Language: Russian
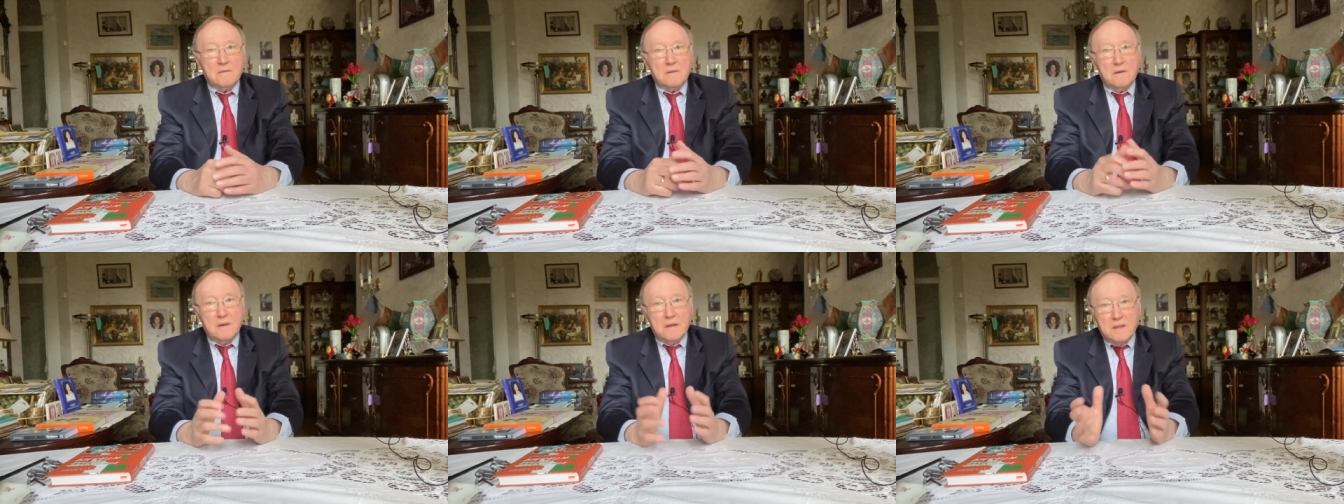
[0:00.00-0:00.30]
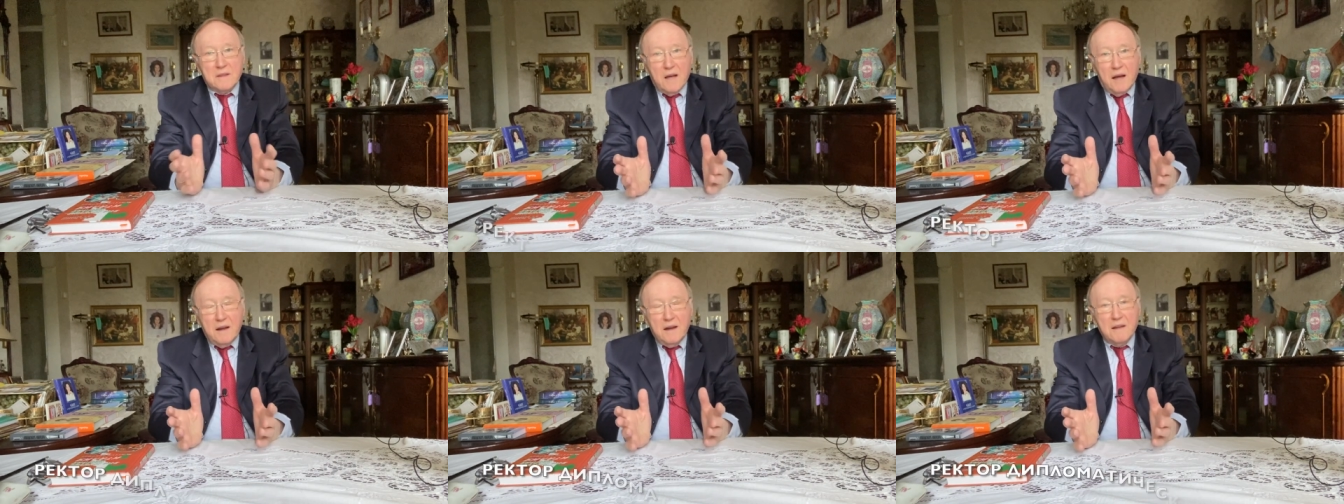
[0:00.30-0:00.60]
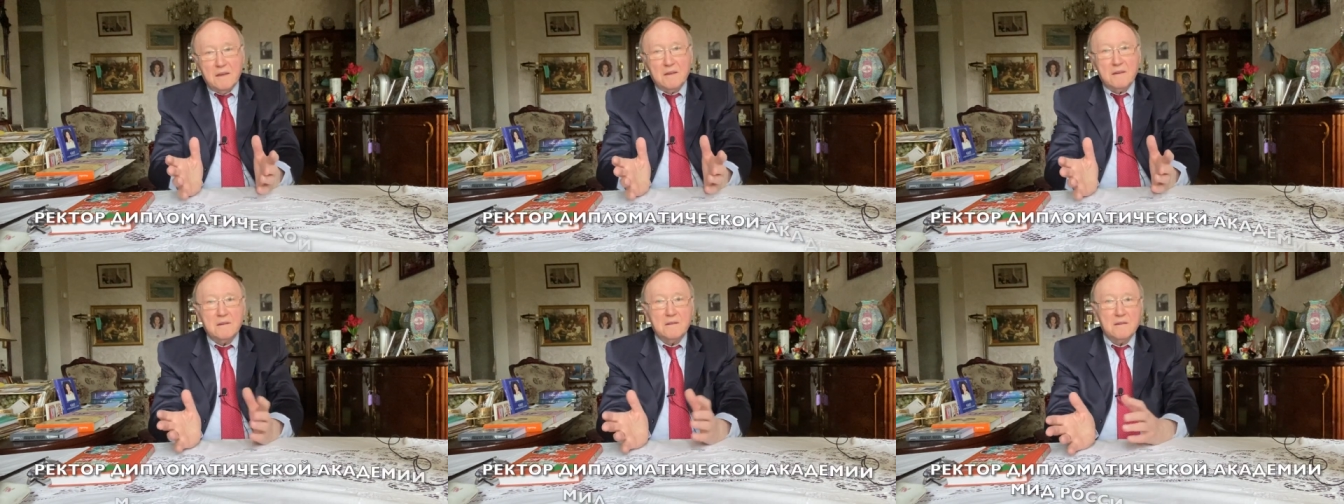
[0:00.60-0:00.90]

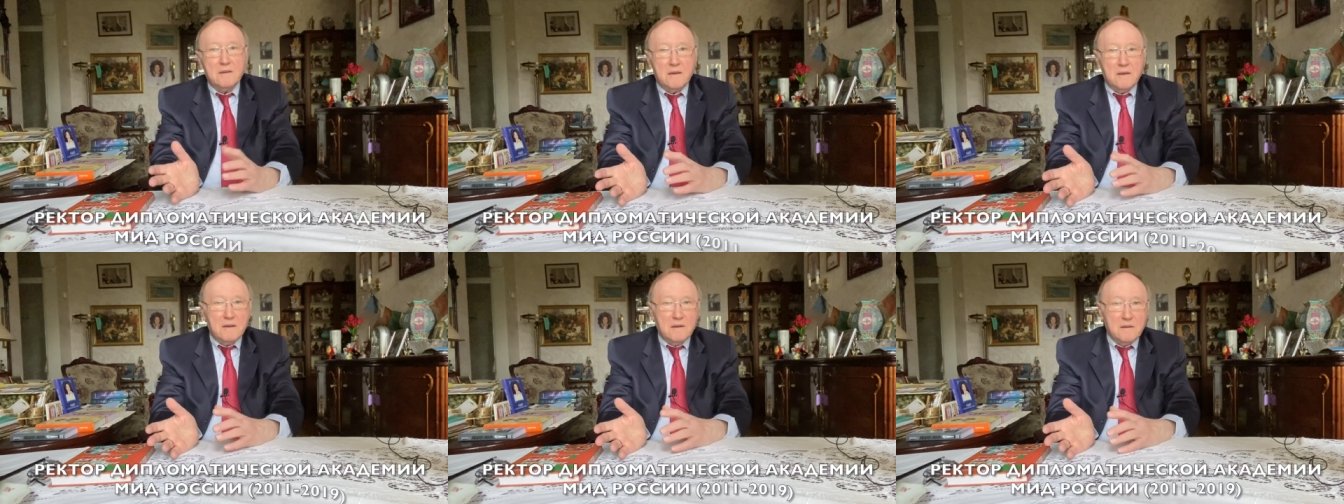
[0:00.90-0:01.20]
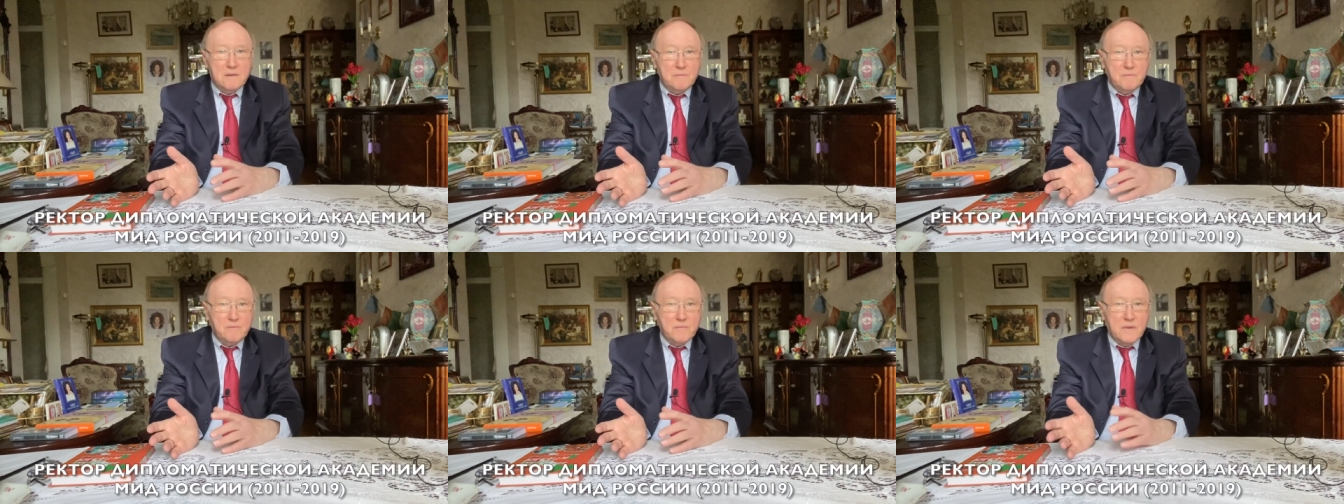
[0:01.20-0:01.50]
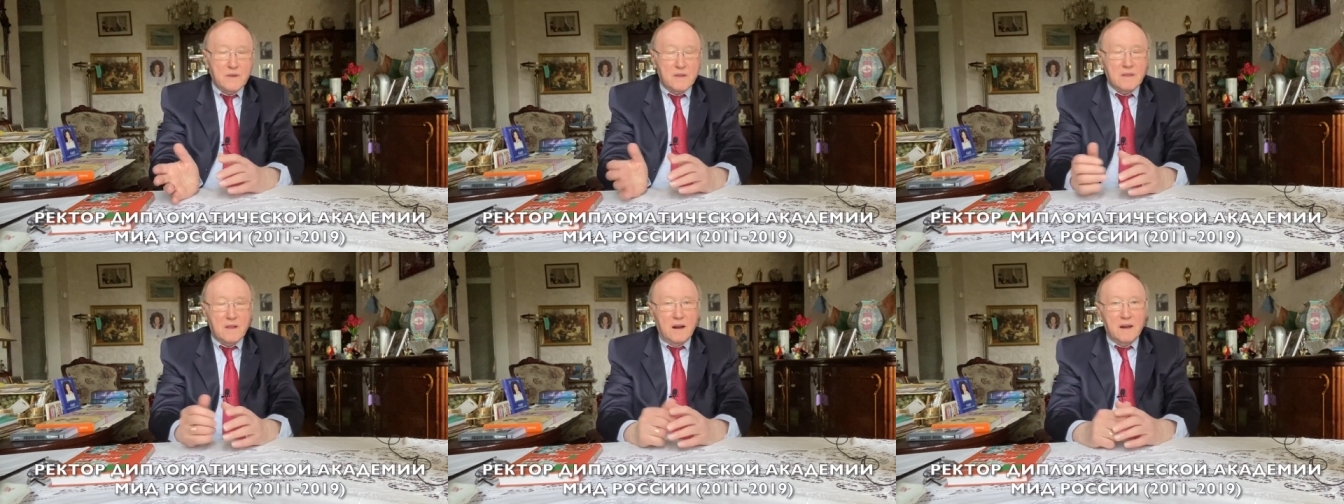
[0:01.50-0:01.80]
Италии и
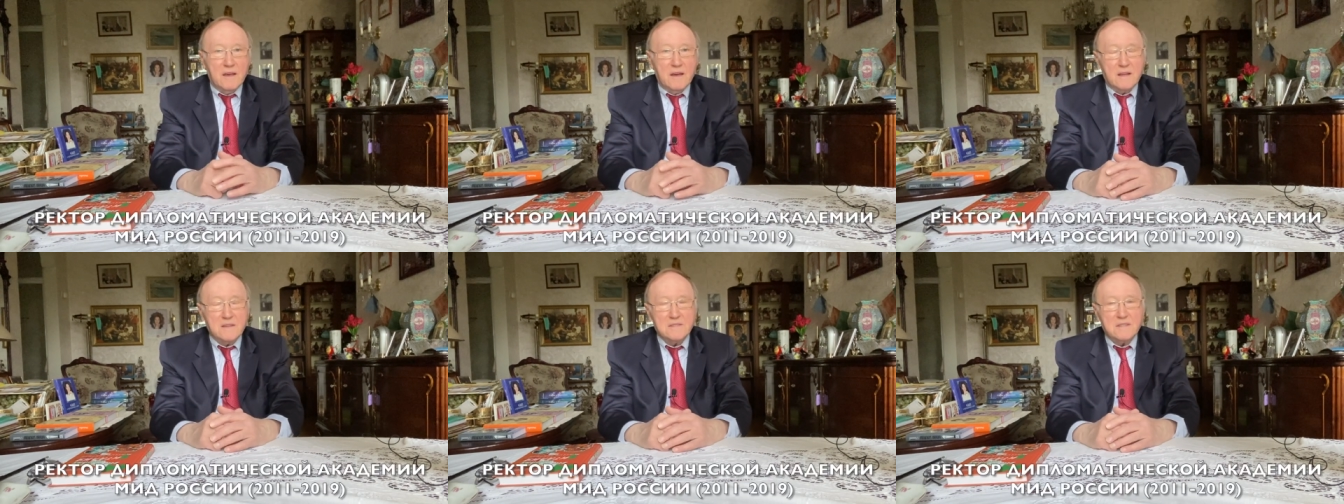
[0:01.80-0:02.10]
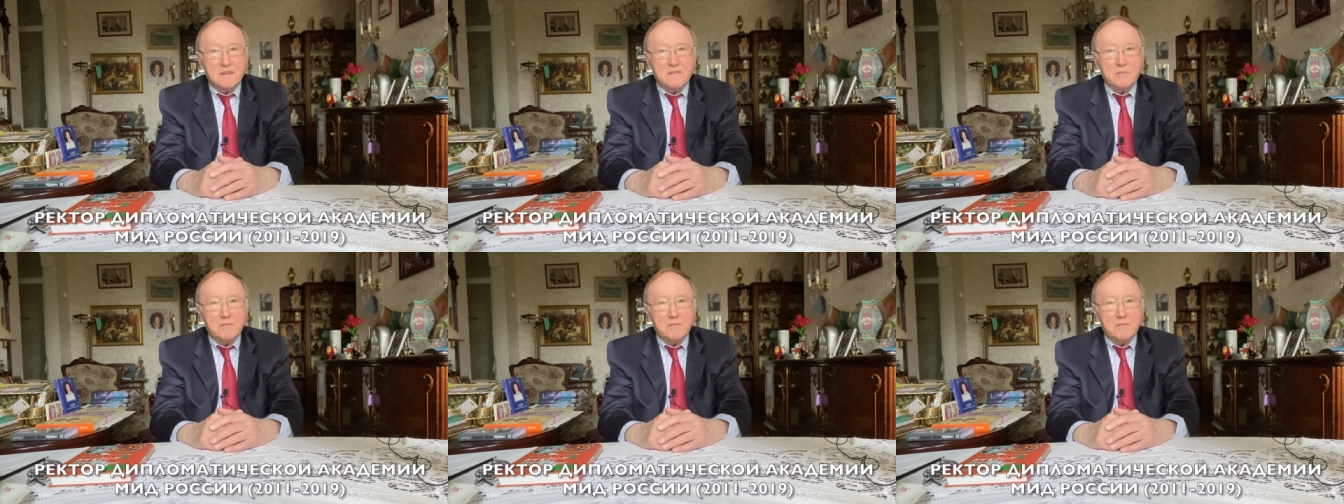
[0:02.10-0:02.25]
итальянцев,